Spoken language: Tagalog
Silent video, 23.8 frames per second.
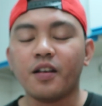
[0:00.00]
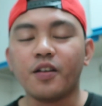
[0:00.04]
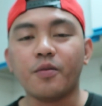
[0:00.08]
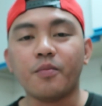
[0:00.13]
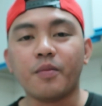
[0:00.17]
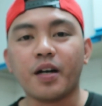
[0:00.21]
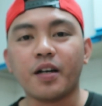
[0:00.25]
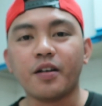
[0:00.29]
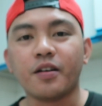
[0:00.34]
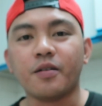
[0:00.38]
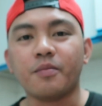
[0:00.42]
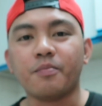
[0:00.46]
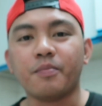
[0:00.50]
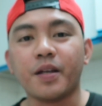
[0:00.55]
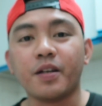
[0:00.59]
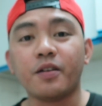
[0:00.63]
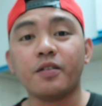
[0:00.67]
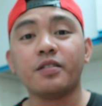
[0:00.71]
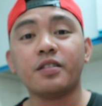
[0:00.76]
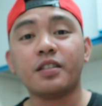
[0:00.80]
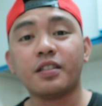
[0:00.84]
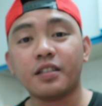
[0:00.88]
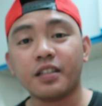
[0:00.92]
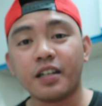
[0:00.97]
yung mga yon Pero
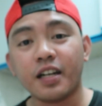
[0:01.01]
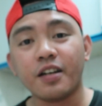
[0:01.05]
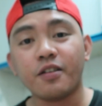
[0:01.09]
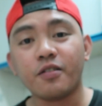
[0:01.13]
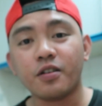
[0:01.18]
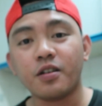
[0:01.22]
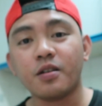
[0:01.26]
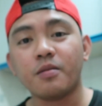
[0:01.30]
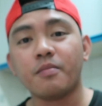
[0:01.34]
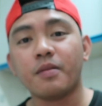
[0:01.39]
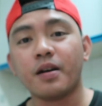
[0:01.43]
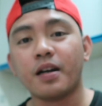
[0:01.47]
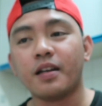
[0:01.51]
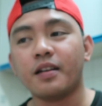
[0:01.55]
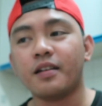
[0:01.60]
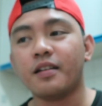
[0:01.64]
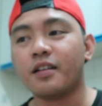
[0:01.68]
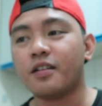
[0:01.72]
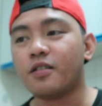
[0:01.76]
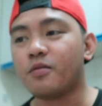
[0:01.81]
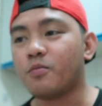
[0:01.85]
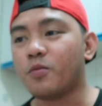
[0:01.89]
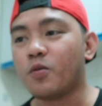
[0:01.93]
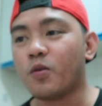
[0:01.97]
itutry ko naman
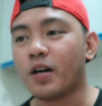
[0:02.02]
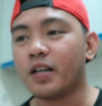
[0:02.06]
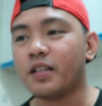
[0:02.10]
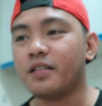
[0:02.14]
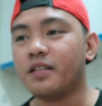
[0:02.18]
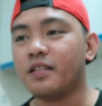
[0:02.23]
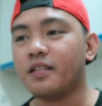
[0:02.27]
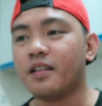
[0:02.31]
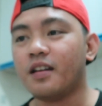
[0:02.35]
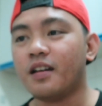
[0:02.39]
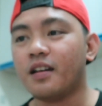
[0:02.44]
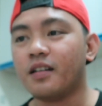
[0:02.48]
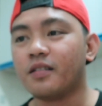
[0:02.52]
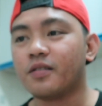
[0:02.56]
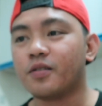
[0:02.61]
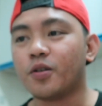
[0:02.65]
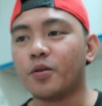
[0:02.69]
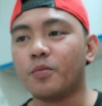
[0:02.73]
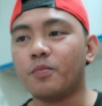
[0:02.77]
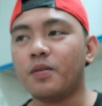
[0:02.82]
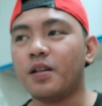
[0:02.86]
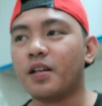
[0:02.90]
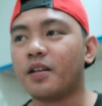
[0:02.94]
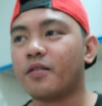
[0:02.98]
na gumawa din ng
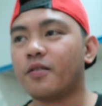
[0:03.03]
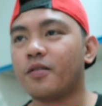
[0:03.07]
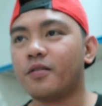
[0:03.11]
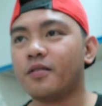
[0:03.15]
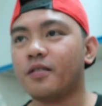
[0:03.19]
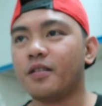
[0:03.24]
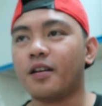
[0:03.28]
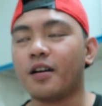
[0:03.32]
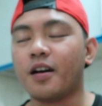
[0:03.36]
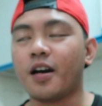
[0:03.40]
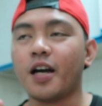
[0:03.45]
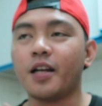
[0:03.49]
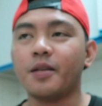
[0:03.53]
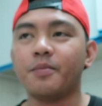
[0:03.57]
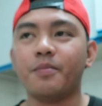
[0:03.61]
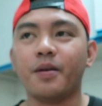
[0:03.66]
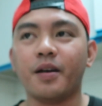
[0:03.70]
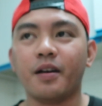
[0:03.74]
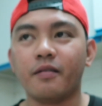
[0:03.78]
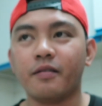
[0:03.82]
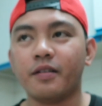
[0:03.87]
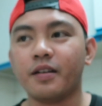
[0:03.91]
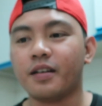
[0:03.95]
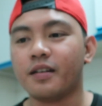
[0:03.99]
Toblerone, ng
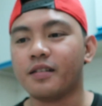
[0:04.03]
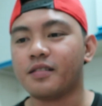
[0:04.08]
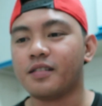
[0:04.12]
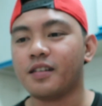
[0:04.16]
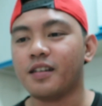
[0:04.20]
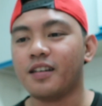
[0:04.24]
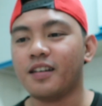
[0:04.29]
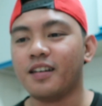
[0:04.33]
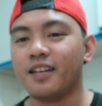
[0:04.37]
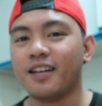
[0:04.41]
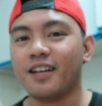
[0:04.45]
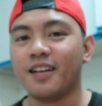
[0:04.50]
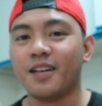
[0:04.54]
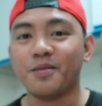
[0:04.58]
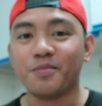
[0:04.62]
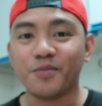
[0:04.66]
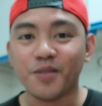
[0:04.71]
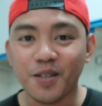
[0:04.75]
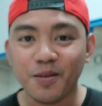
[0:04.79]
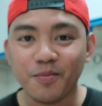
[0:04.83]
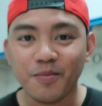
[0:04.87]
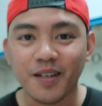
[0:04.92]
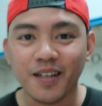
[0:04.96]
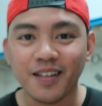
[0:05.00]
Cadbury kasi alam
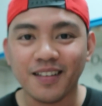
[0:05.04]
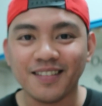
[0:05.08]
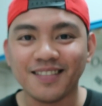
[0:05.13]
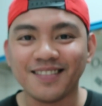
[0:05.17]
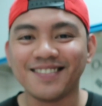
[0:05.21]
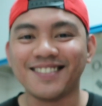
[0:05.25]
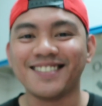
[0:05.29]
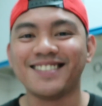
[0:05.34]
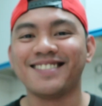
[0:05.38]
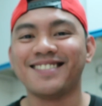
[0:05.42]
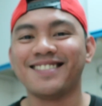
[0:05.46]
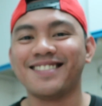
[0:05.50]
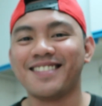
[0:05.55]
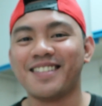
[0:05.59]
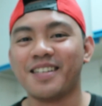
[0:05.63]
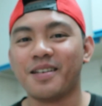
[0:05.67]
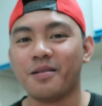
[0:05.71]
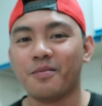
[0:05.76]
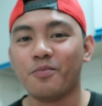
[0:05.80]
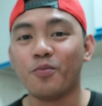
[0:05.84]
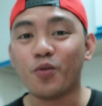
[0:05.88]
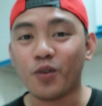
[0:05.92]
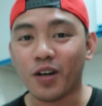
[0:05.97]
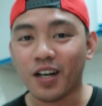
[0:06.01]
nyo naman,
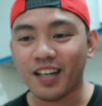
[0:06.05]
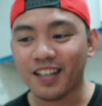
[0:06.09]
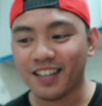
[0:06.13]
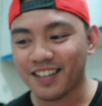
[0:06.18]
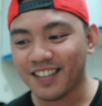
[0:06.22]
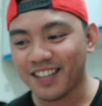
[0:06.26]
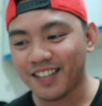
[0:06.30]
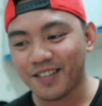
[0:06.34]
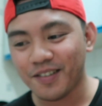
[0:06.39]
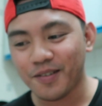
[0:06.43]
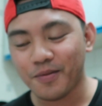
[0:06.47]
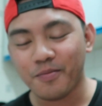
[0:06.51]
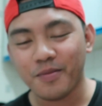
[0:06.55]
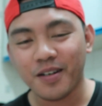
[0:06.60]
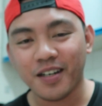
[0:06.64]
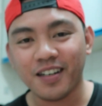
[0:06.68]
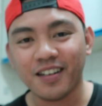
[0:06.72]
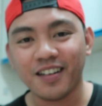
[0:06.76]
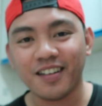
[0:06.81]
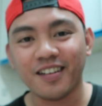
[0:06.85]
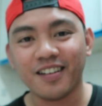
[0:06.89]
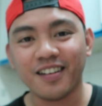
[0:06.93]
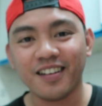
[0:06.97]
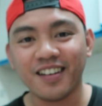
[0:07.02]
mura lang dito yung
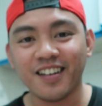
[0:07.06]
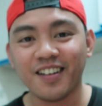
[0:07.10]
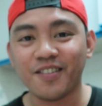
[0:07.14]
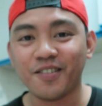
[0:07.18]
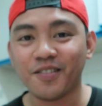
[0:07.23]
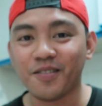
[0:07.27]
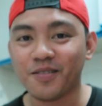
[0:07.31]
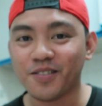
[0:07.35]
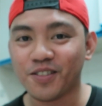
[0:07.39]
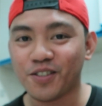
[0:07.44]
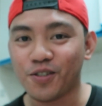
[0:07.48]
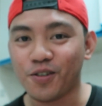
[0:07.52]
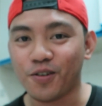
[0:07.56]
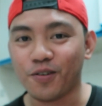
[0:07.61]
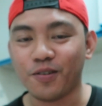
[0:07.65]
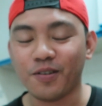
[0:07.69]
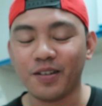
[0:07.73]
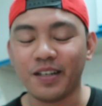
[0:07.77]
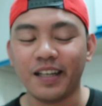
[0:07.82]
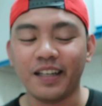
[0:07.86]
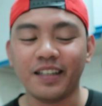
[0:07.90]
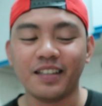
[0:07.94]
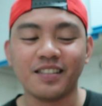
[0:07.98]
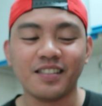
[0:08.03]
mga ganong
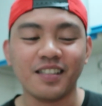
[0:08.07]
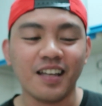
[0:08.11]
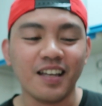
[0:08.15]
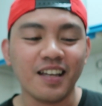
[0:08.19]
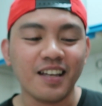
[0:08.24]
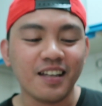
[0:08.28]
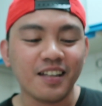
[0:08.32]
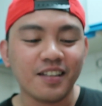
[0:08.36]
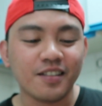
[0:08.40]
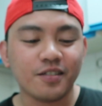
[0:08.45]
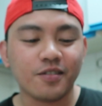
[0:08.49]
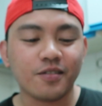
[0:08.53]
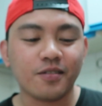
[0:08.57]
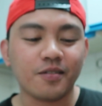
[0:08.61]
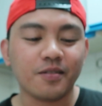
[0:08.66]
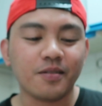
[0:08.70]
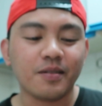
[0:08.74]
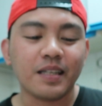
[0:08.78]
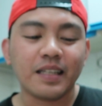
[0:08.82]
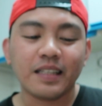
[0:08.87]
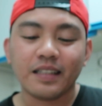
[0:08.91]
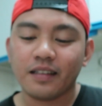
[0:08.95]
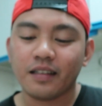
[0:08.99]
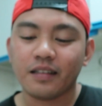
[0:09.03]
chocolates. So,
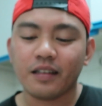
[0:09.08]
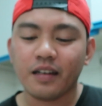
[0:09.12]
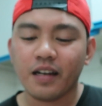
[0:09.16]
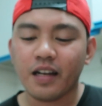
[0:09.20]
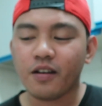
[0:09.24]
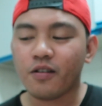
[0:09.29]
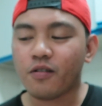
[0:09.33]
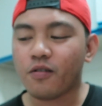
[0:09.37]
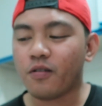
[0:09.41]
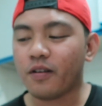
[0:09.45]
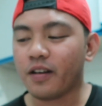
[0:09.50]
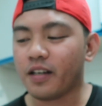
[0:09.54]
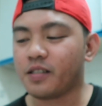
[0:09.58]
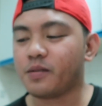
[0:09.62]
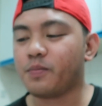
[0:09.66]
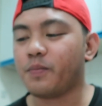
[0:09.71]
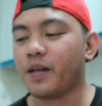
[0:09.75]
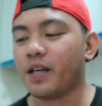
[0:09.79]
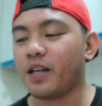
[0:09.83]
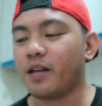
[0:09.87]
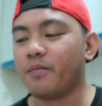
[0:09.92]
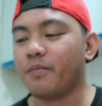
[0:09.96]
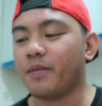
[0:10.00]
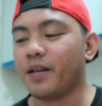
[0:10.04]
tatry kong
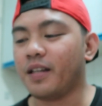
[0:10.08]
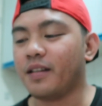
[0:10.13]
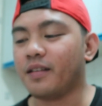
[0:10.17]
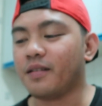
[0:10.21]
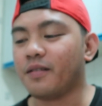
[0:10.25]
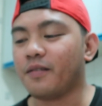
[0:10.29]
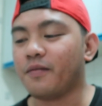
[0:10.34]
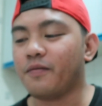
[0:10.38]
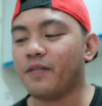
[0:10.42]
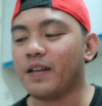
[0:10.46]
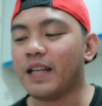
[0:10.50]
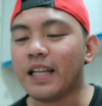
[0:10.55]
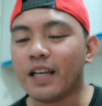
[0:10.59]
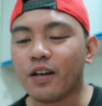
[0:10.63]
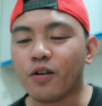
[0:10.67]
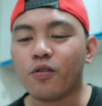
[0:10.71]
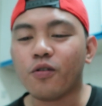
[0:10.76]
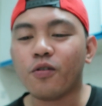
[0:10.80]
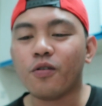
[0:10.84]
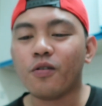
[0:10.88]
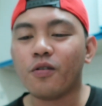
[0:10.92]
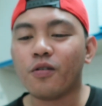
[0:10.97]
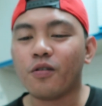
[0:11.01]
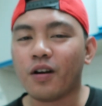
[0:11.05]
experiment. Feeling
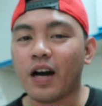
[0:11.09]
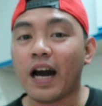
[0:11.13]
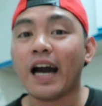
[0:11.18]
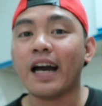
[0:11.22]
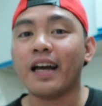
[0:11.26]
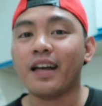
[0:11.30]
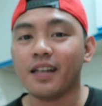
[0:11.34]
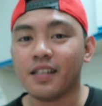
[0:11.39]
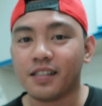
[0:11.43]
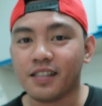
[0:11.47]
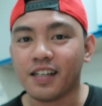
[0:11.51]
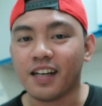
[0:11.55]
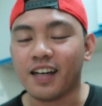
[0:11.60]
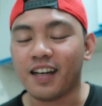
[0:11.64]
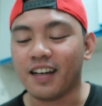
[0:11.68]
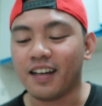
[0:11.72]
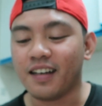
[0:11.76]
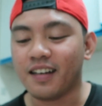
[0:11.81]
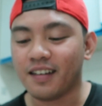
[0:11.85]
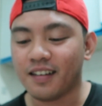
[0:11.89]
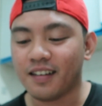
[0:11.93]
ko, kaya siya.